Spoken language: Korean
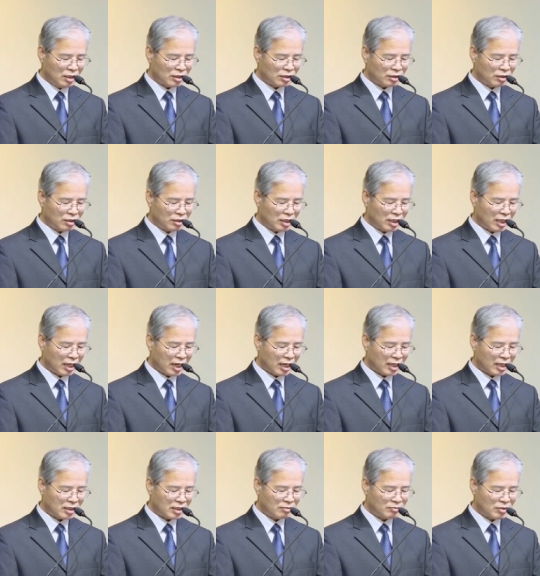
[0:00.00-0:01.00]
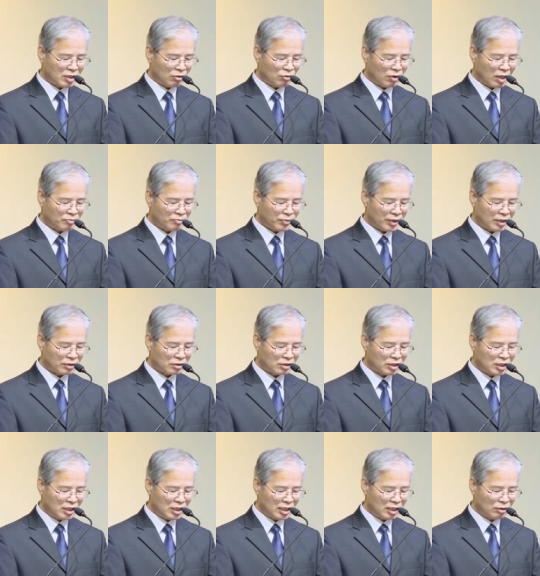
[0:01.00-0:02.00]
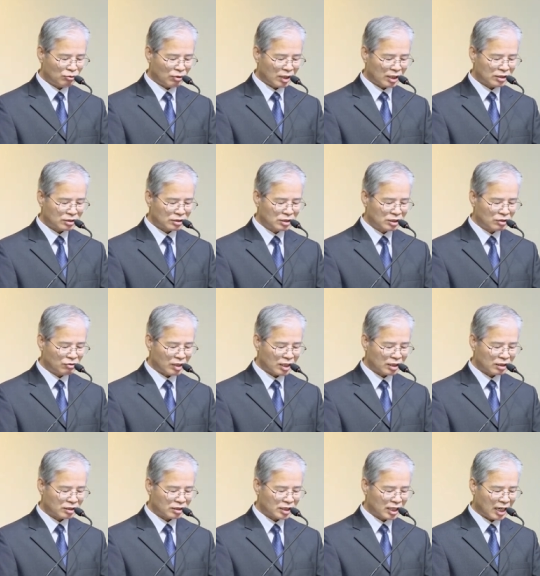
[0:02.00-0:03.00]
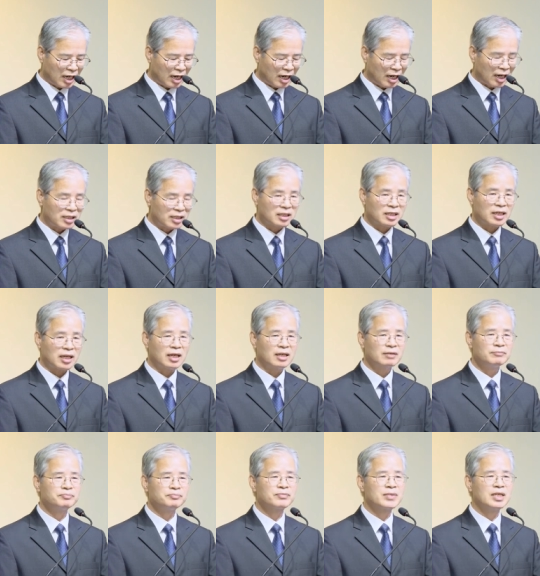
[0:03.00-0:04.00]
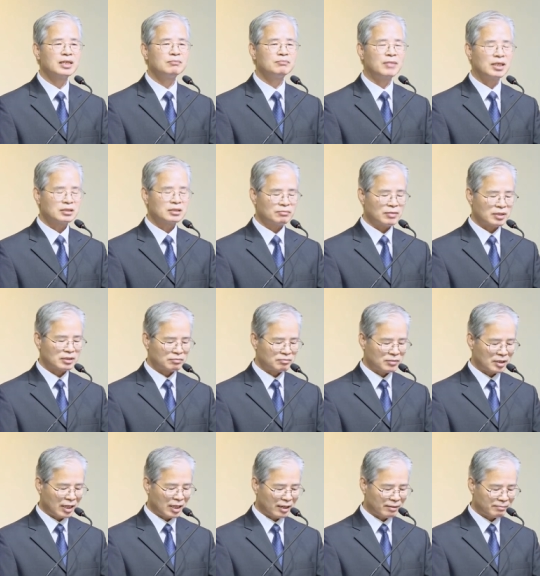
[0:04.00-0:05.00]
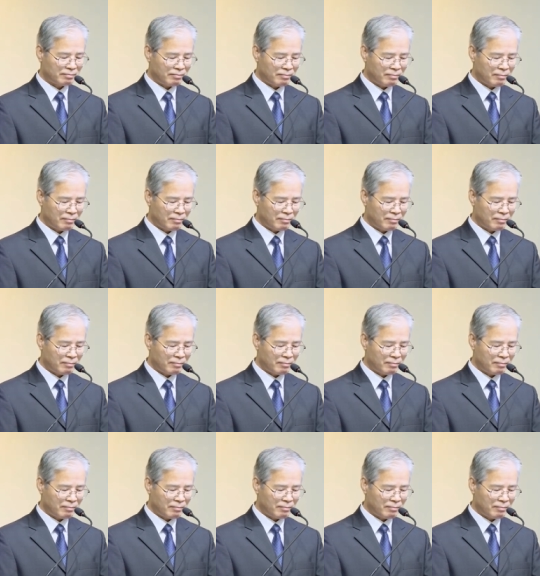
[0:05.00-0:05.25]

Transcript: 너희의 하나님 여호와 앞에서 이래 동안 즐거워할 것이라 이렇게 말씀했습니다.